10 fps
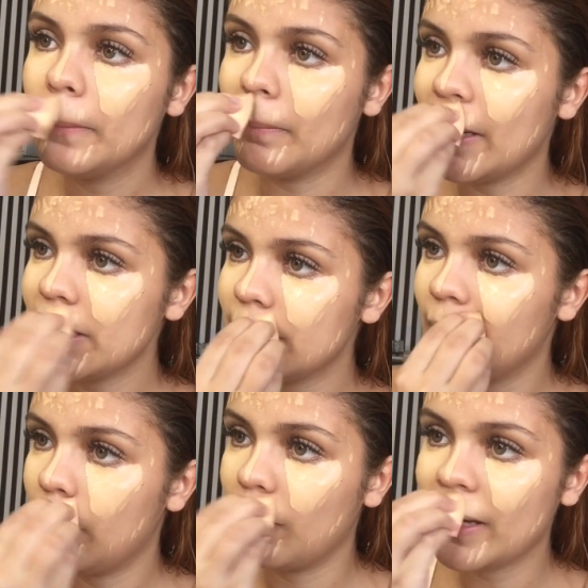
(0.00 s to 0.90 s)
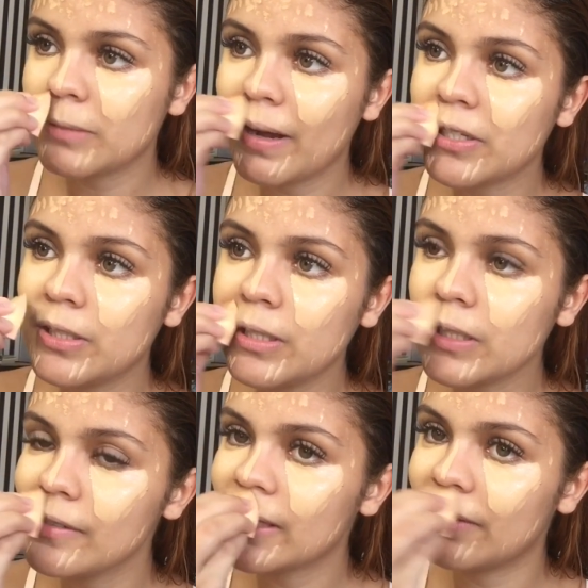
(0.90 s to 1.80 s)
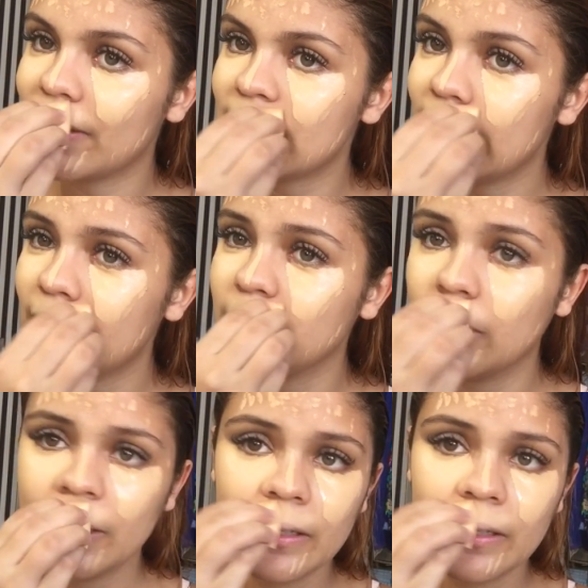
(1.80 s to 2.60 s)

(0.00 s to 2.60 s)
Mas não, as batidinhas que você tá fazendo,